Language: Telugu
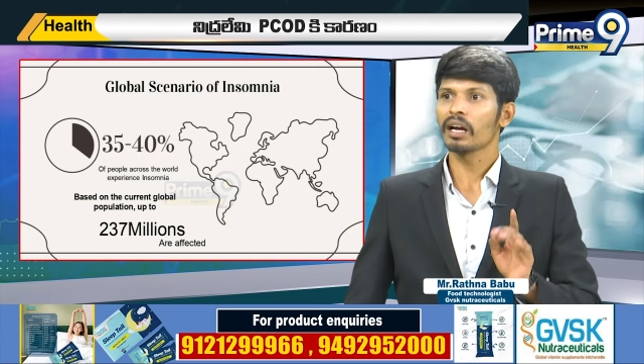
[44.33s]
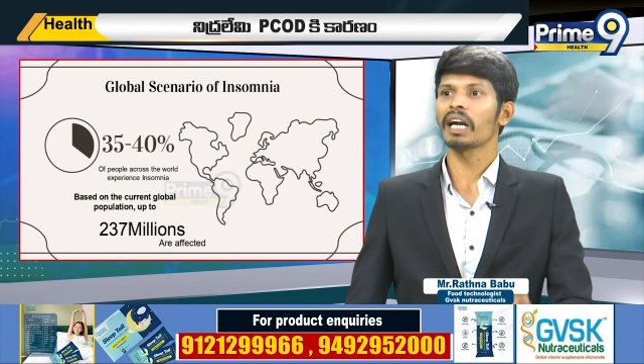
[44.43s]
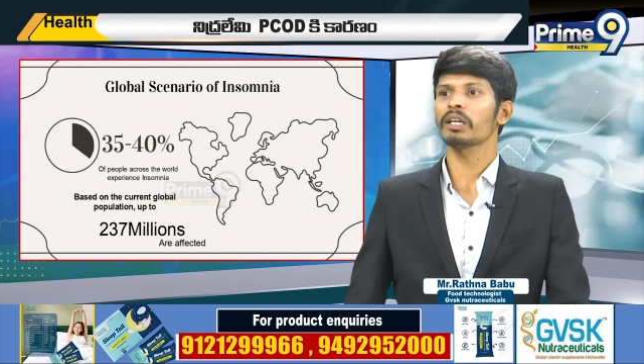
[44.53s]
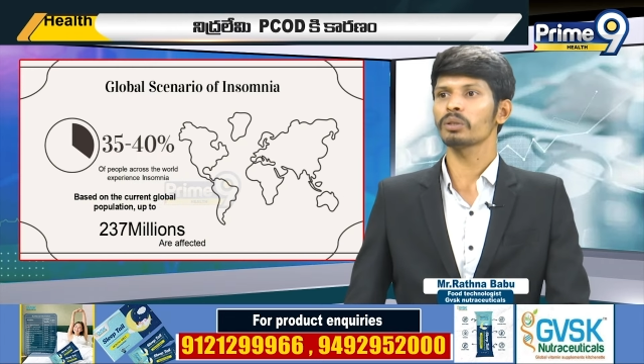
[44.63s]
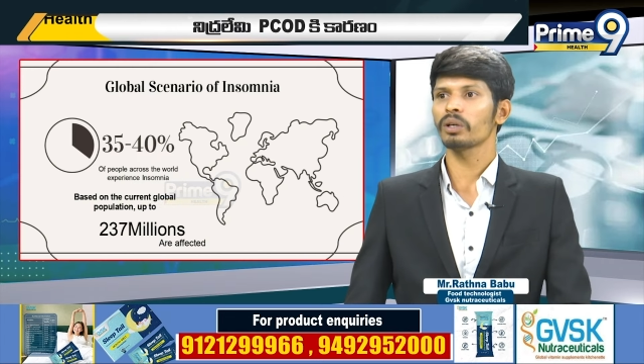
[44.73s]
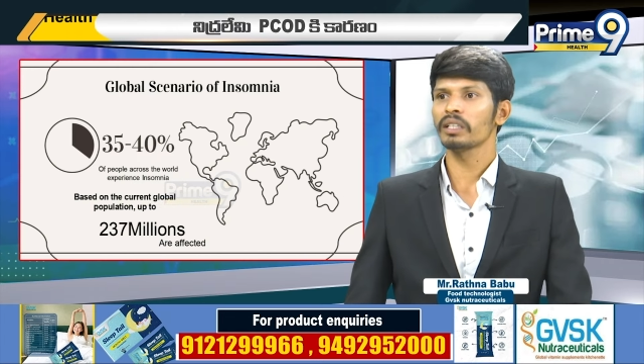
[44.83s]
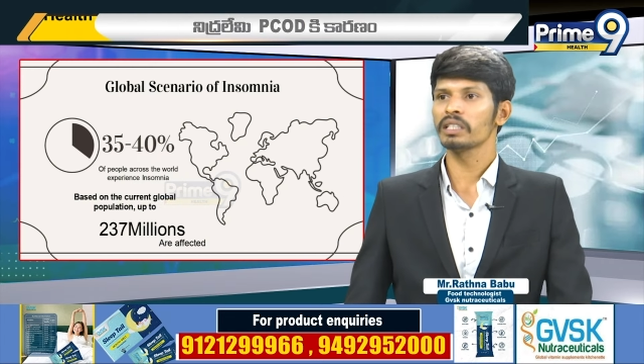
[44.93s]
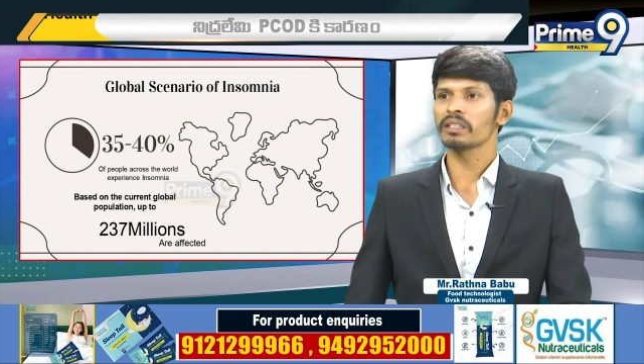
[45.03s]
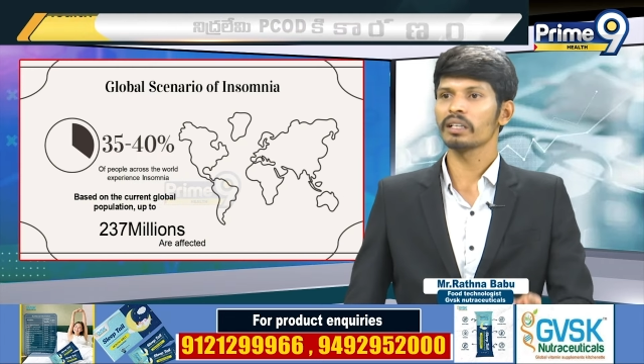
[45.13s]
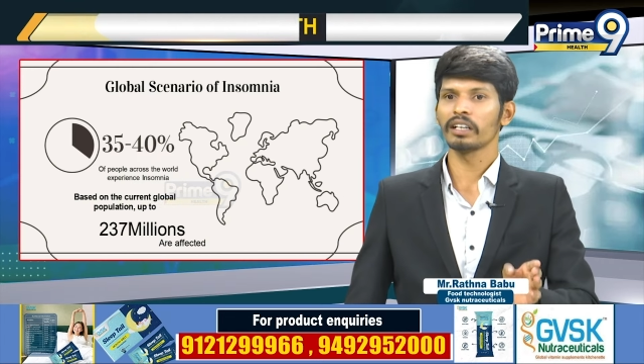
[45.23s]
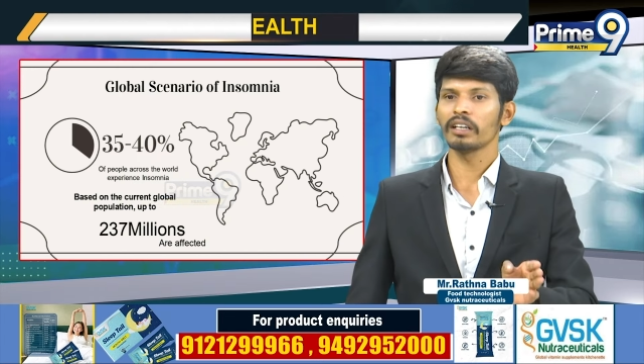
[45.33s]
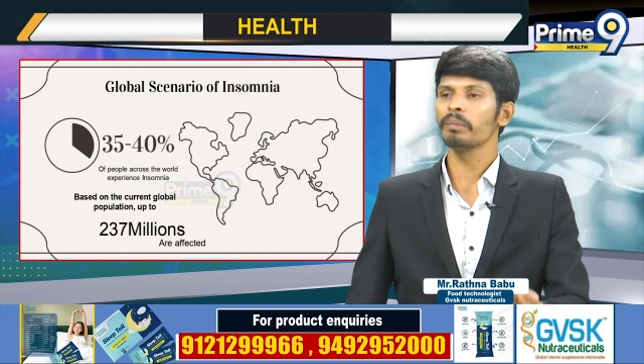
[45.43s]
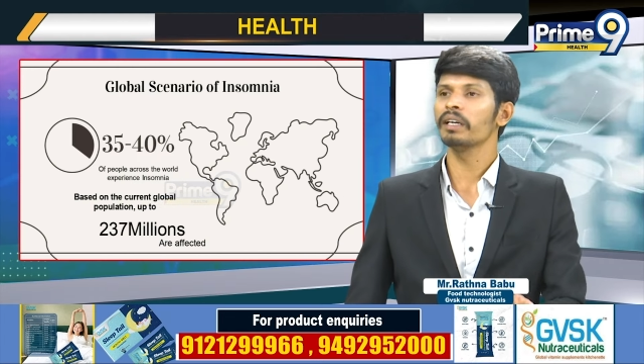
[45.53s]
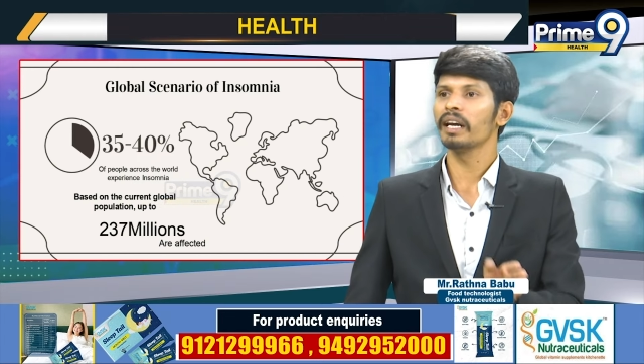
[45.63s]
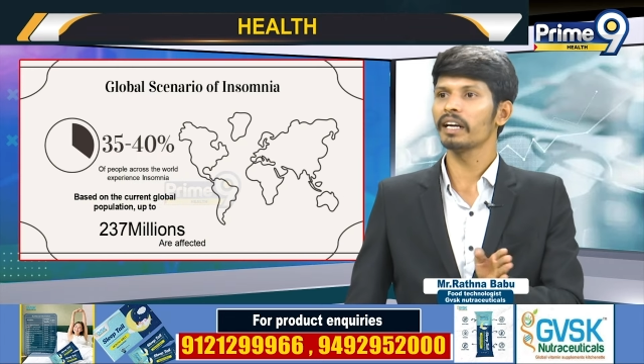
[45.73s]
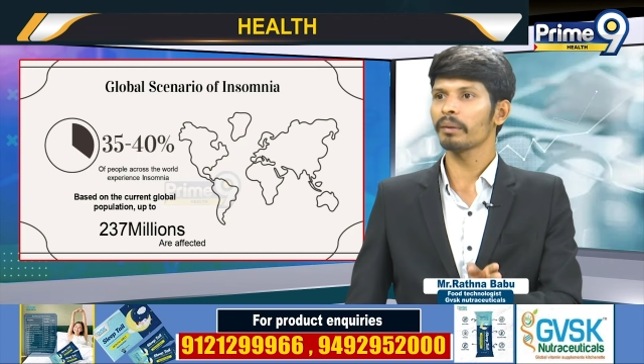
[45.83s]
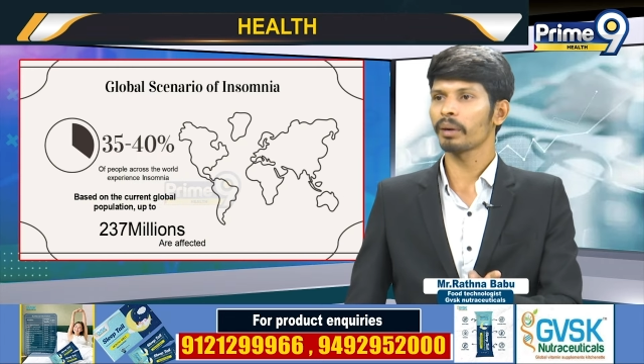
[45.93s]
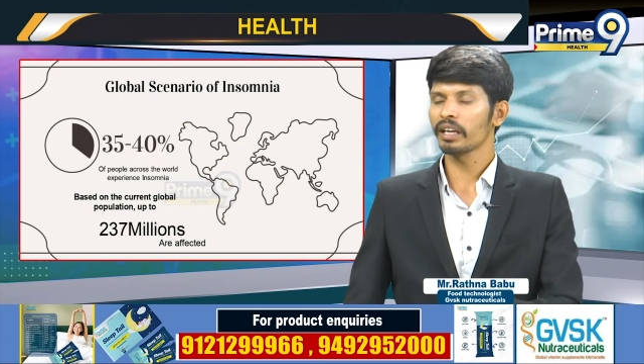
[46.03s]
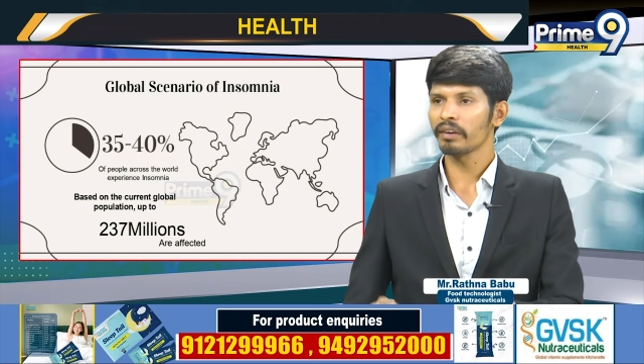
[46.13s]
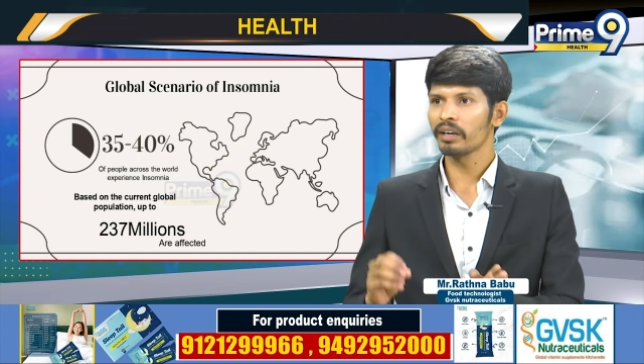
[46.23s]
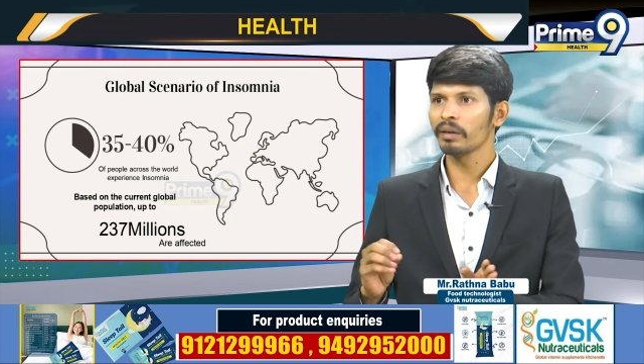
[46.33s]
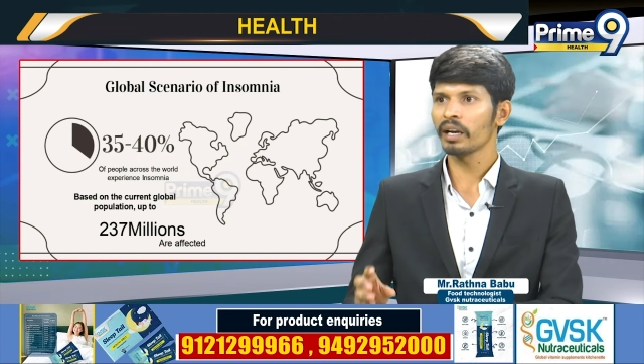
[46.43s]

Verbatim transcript: కార్టిసోల్ ఏం చేస్తుంది అంటే మీ డే టైం అంటే ఎర్లీ